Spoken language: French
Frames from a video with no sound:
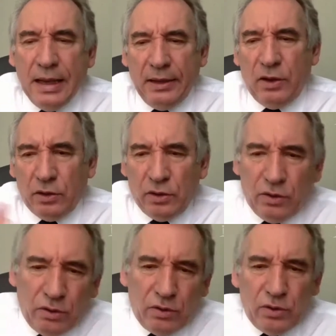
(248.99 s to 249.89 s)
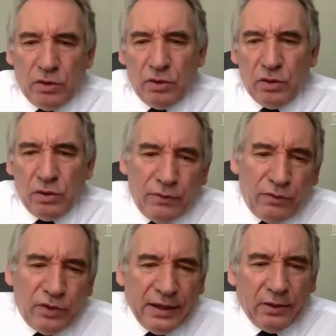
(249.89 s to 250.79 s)
Alors, euh, euh,
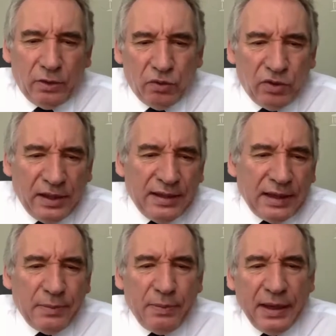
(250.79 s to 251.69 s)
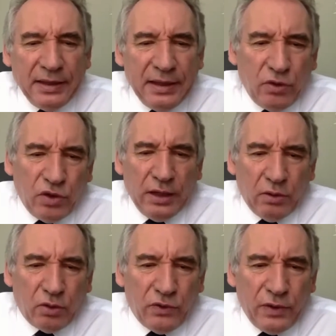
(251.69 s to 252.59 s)
vous êtes tous des experts des sujets,
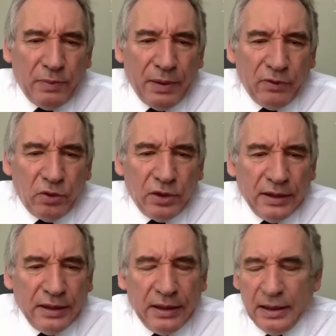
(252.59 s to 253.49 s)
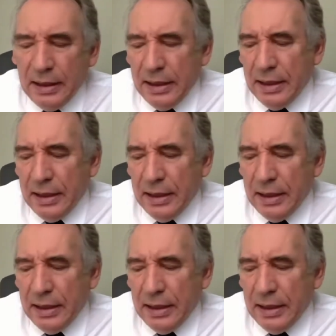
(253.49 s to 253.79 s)
donc je ne vais pas vous donner des,